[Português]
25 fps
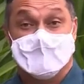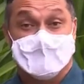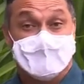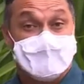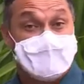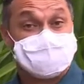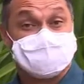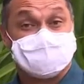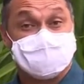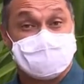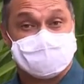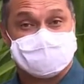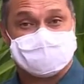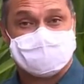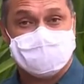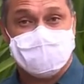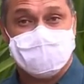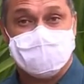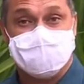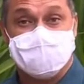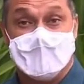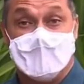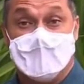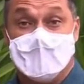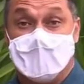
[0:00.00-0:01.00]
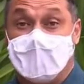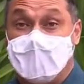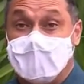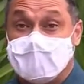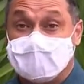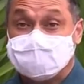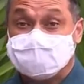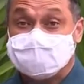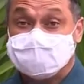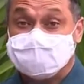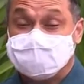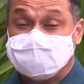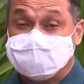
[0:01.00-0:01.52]
Mesmo assim,
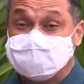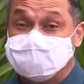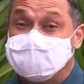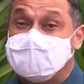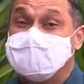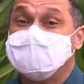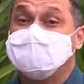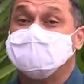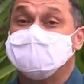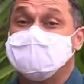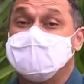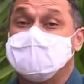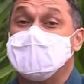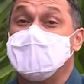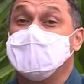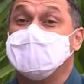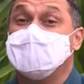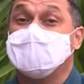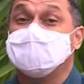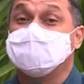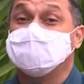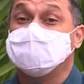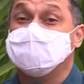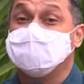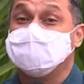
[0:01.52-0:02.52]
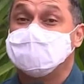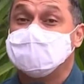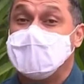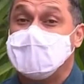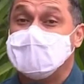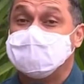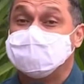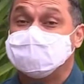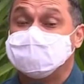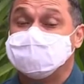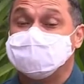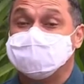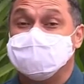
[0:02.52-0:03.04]
hoje ele tem a
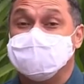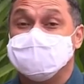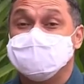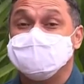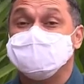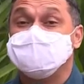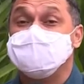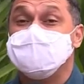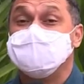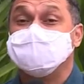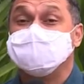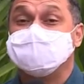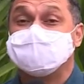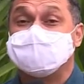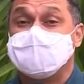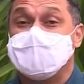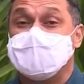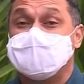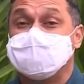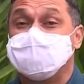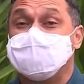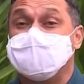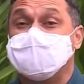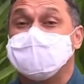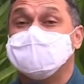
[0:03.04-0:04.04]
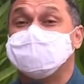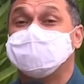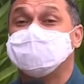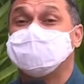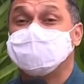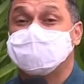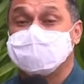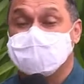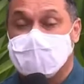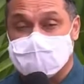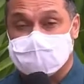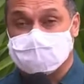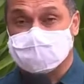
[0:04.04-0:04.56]
oportunidade de entrar para a
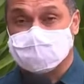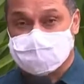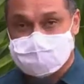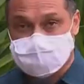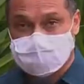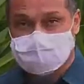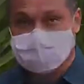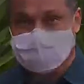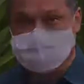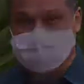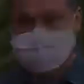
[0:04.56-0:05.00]
história do clube.